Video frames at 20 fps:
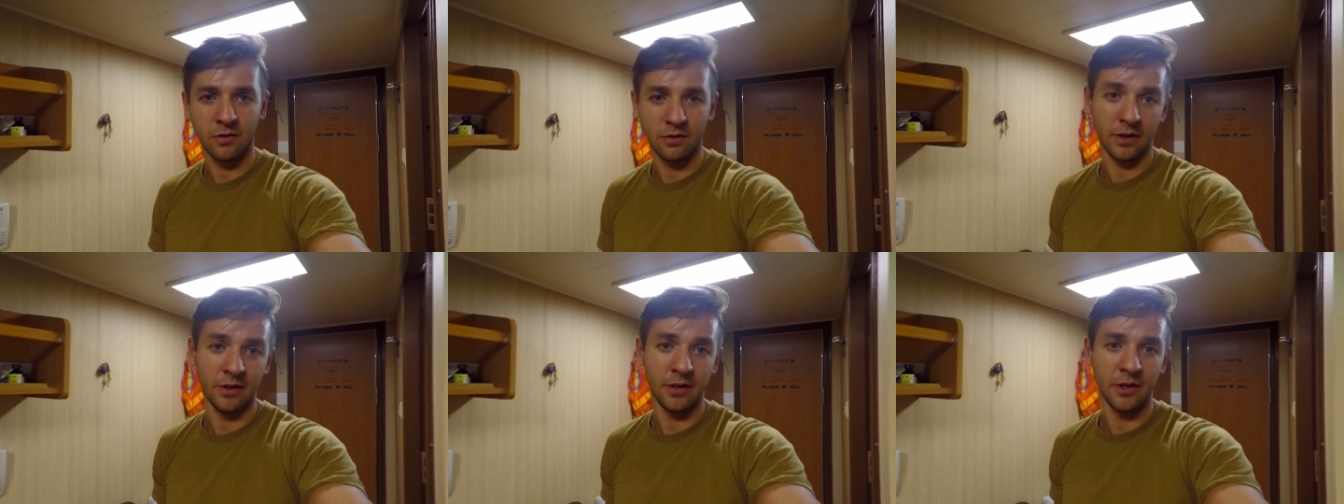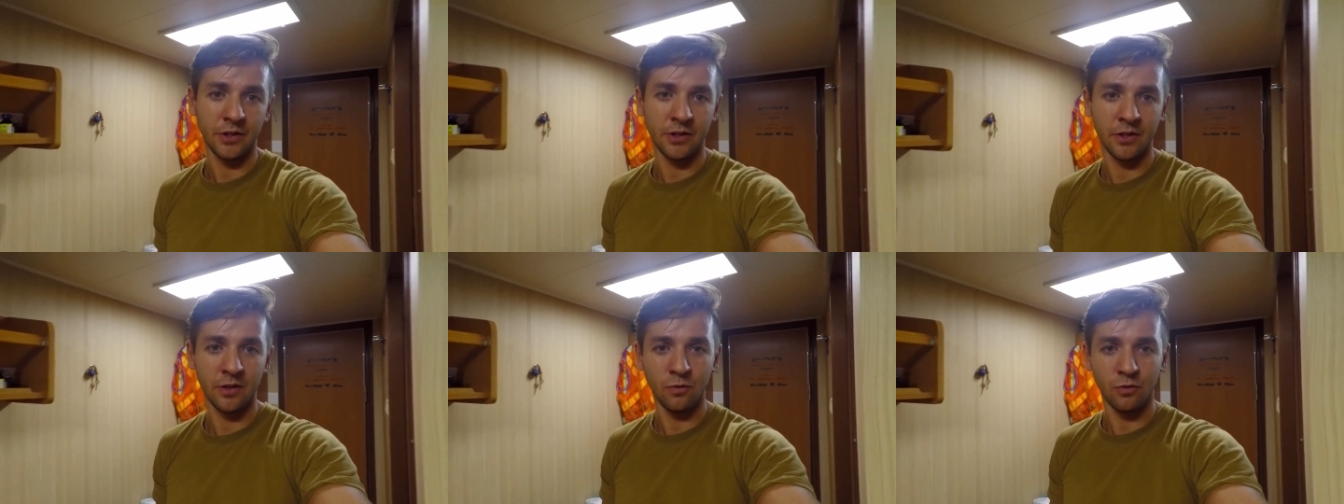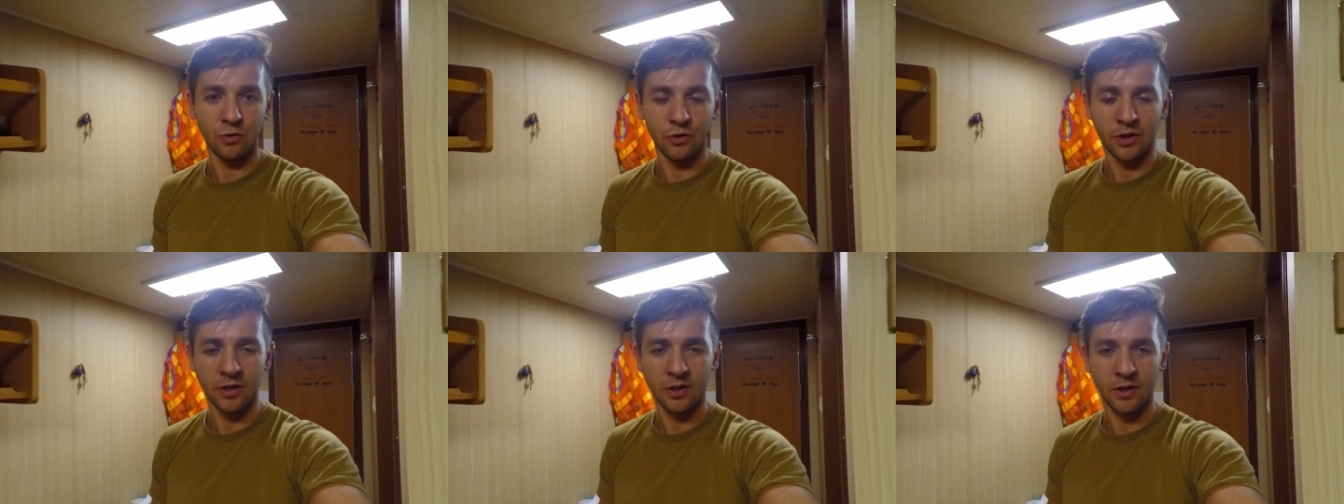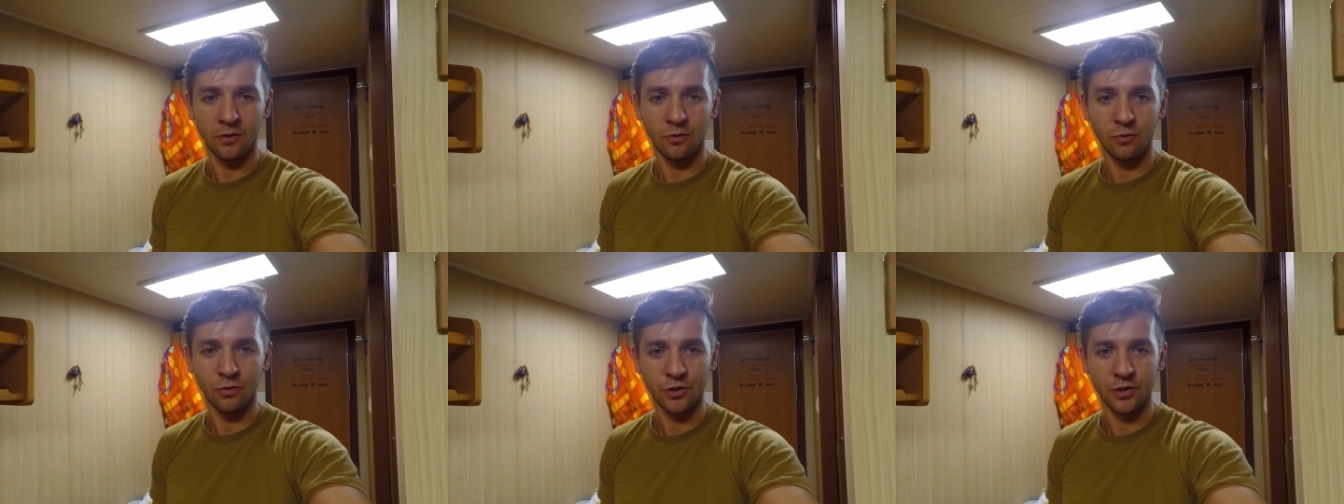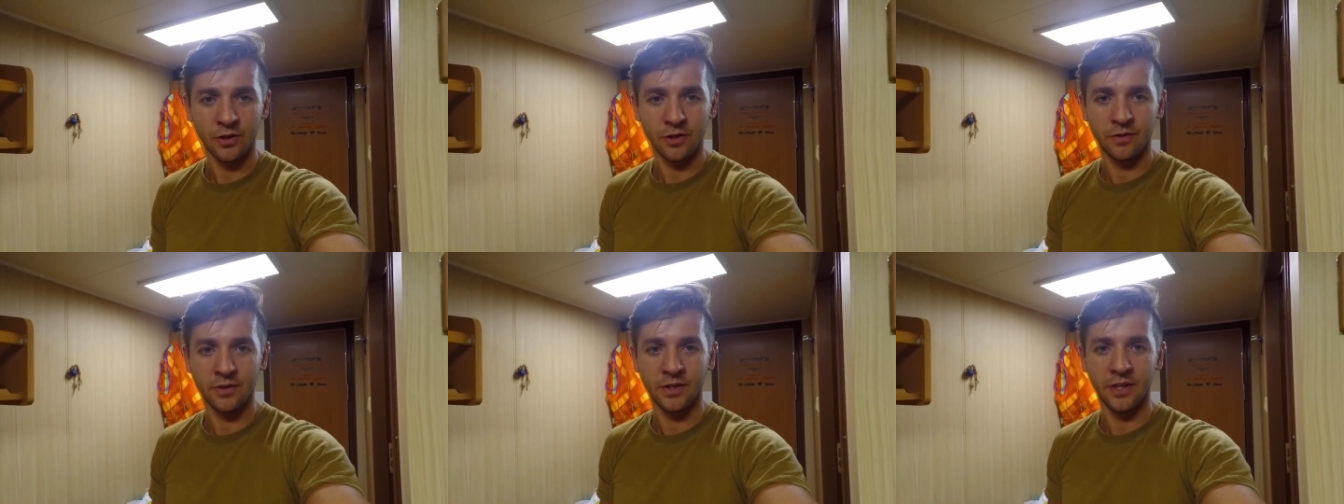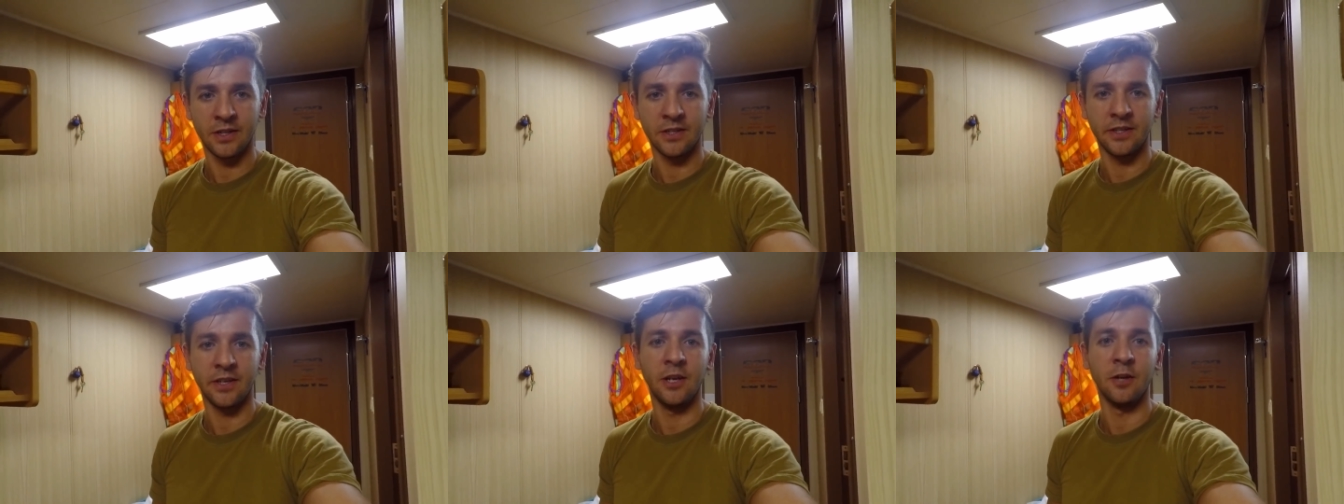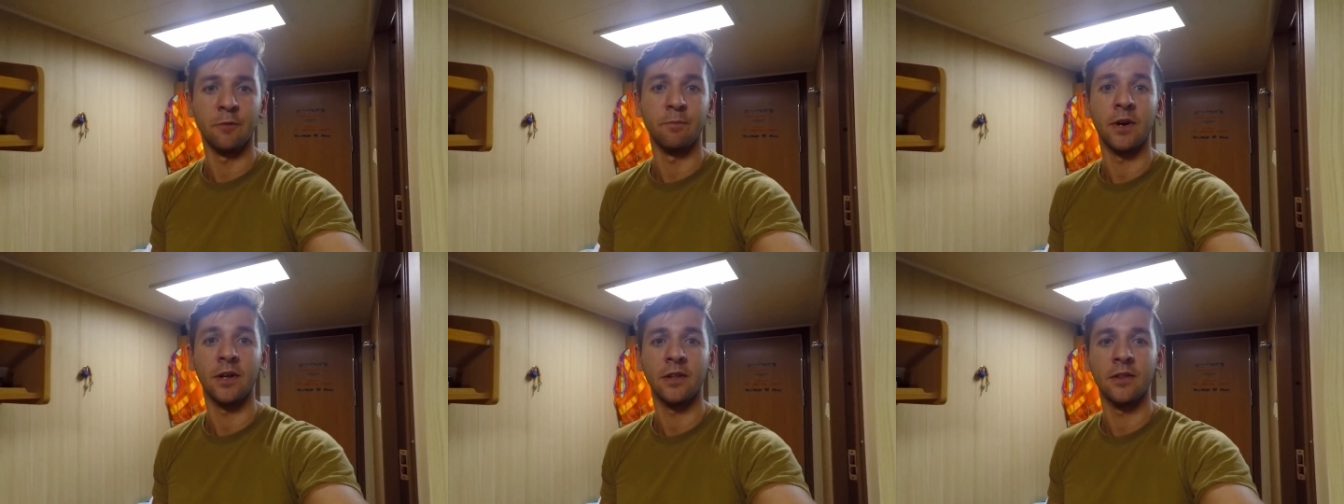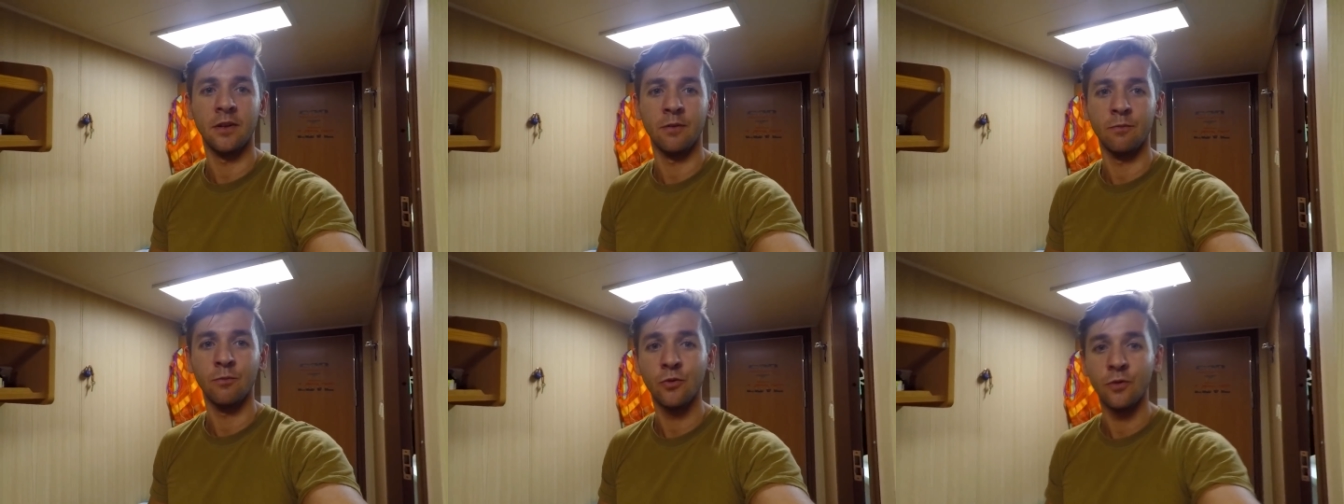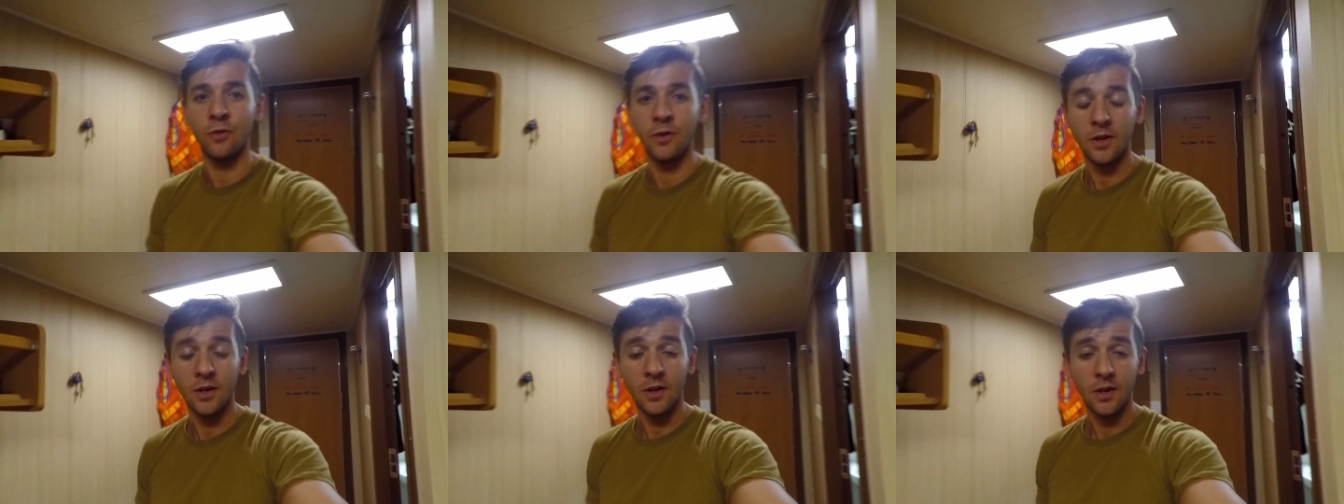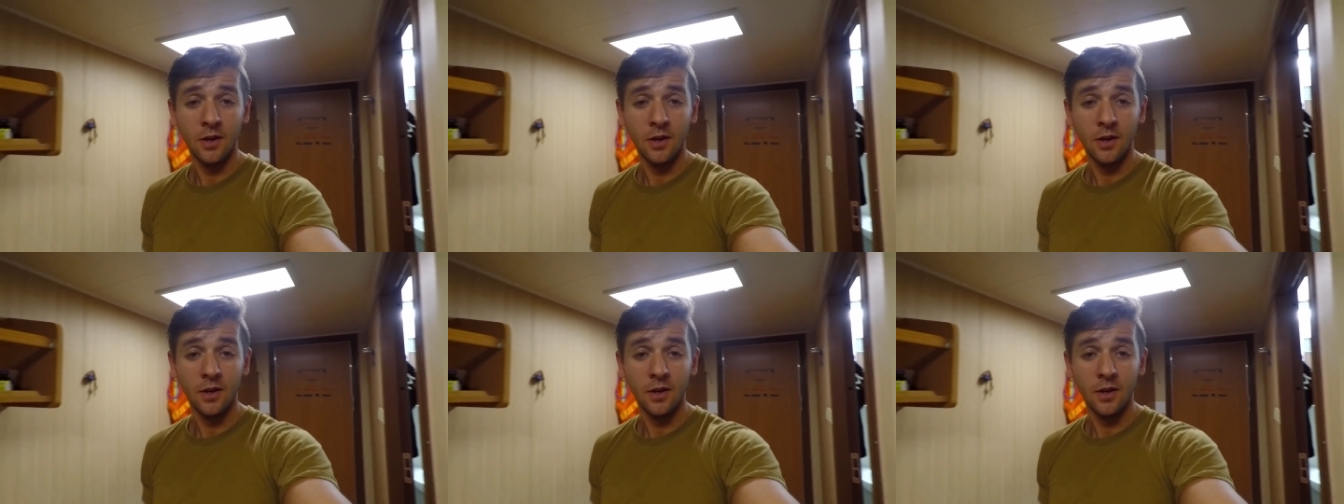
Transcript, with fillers: конечно, уже нужно всех селить по одному.